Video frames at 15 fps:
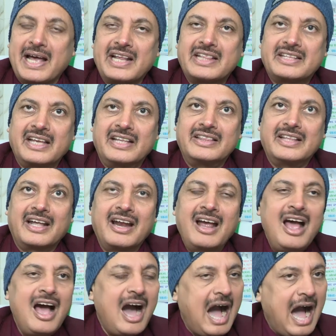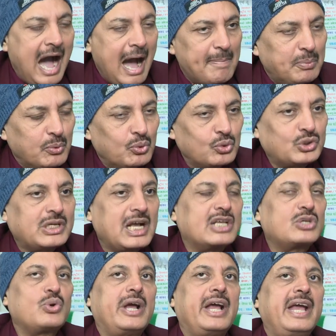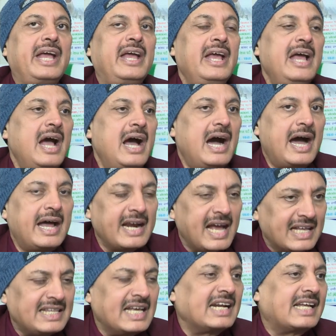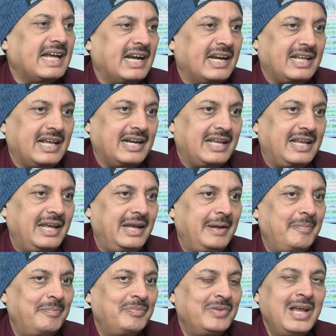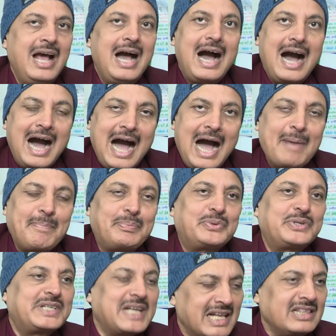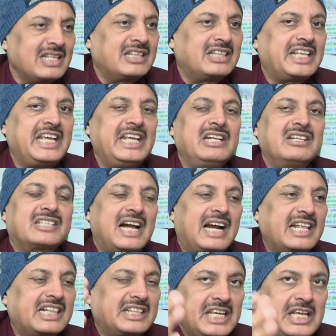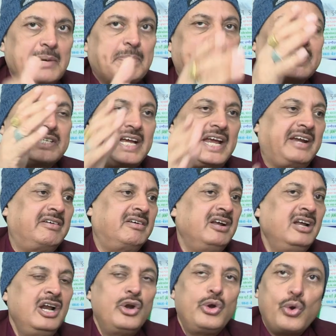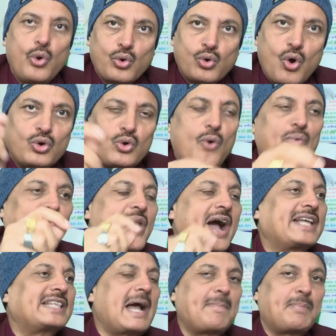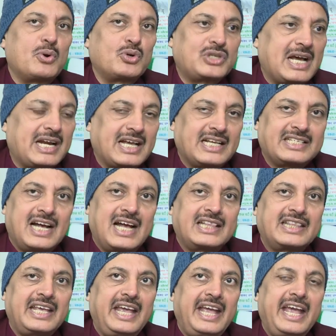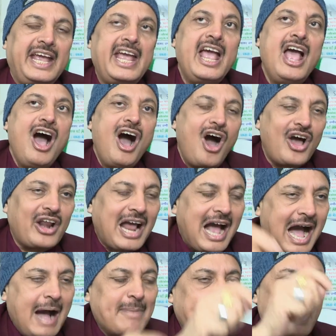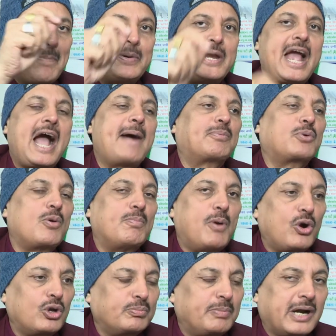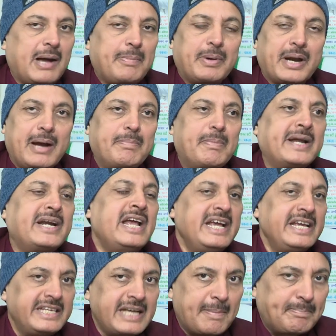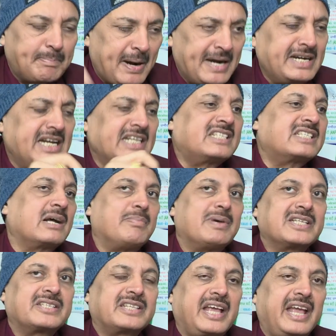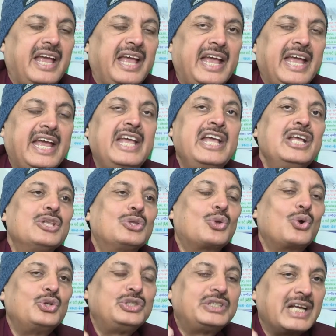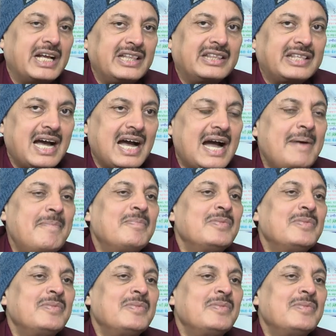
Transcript: भारत के अंदर आप उसका जो है अनादर कर करके आप चंद तीन साढ़े तीन परसेंट लोगों को फायदा पहुंचाना चाहते हैं और आप अपने आप को बहुत बड़ा ब्राह्मण या पंडित समझते हैं तो जनता